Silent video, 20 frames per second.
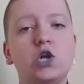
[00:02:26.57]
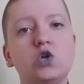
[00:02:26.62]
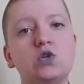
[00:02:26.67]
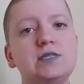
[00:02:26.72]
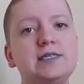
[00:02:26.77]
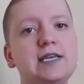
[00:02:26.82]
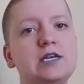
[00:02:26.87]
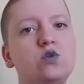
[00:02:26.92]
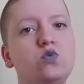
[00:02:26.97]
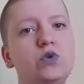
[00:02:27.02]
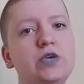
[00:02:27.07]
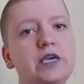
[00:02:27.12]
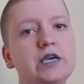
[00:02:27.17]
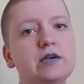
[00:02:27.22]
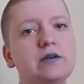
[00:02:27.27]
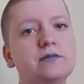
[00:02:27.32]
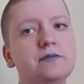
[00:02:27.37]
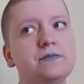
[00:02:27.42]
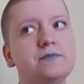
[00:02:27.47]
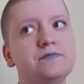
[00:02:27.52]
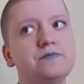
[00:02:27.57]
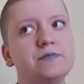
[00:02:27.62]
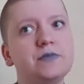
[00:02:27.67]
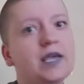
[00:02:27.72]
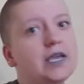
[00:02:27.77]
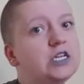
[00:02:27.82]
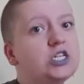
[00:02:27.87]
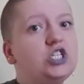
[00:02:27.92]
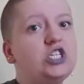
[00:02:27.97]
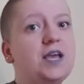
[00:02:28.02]
quand c'est queer,
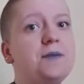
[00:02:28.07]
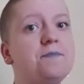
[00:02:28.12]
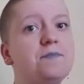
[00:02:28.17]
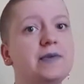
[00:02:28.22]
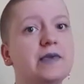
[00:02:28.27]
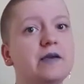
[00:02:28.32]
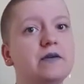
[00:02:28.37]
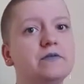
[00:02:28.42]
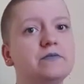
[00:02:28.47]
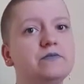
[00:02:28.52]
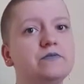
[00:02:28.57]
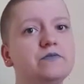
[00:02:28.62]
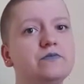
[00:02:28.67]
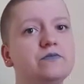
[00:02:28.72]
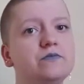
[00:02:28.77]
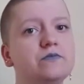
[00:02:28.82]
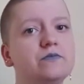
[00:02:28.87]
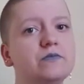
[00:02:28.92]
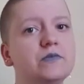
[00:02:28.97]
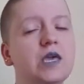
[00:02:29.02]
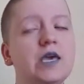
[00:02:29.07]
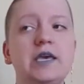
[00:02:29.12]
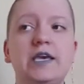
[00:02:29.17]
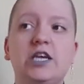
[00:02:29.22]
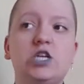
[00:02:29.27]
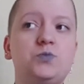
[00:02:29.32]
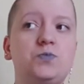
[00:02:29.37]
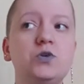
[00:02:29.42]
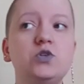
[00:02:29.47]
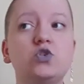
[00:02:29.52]
j'aime bien.
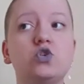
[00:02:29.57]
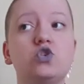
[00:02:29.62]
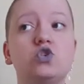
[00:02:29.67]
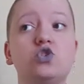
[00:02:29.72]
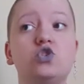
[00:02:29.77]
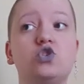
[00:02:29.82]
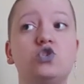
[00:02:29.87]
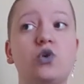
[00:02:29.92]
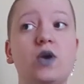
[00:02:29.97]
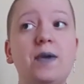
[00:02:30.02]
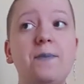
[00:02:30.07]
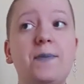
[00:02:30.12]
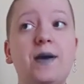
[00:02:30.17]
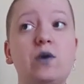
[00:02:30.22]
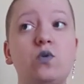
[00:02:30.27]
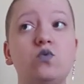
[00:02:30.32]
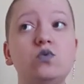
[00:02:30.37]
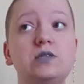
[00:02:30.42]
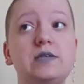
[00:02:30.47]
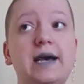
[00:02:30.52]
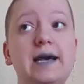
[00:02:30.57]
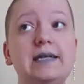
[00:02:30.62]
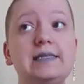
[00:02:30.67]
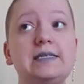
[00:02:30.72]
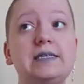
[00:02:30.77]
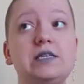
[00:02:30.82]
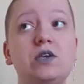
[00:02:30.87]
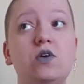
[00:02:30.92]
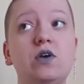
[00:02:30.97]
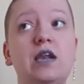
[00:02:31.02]
Et je pense que je ne serais pas contre un
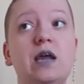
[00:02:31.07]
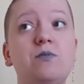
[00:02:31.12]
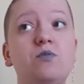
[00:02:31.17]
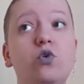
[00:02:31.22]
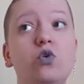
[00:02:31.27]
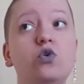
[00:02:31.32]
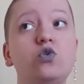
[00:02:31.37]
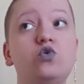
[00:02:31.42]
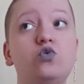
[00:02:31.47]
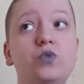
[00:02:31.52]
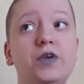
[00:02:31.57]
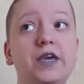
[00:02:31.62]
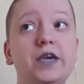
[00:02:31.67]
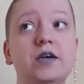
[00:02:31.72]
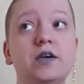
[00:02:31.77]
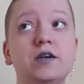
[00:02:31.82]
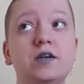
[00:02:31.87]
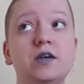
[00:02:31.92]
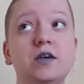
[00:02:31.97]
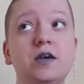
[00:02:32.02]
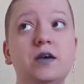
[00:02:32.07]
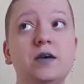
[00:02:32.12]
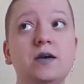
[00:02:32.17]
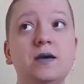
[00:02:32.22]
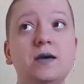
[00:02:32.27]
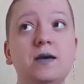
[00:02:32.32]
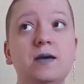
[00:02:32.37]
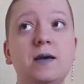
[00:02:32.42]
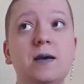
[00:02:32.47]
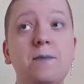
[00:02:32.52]
triangle amoureux queer.
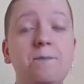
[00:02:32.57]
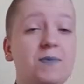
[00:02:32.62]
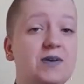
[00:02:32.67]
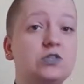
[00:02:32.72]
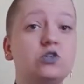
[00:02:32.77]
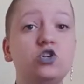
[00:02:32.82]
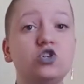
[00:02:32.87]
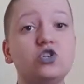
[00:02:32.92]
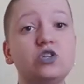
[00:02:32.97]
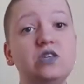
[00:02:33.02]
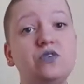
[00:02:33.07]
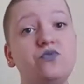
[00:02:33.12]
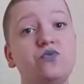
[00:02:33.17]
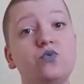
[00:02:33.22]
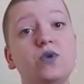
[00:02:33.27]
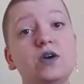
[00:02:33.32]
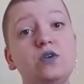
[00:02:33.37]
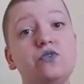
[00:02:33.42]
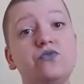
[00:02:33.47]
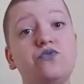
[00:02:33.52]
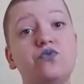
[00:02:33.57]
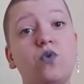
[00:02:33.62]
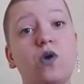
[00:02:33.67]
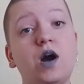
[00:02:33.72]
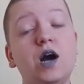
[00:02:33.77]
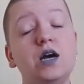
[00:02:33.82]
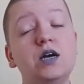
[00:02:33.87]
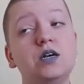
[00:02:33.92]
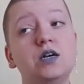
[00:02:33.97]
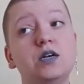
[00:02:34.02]
Parce que j'en ai vu un une
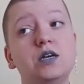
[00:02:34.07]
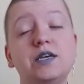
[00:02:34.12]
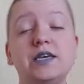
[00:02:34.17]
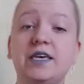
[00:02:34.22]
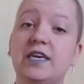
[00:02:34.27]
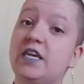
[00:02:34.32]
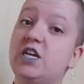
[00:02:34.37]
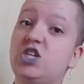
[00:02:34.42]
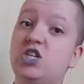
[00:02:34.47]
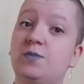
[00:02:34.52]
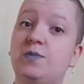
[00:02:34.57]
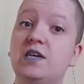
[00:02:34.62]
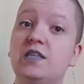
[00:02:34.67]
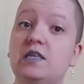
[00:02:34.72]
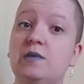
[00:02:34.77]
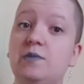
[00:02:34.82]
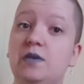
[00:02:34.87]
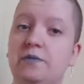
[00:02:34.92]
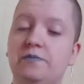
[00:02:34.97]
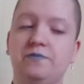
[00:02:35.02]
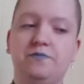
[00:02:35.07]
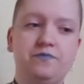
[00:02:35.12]
fois et que j'ai bien aimé.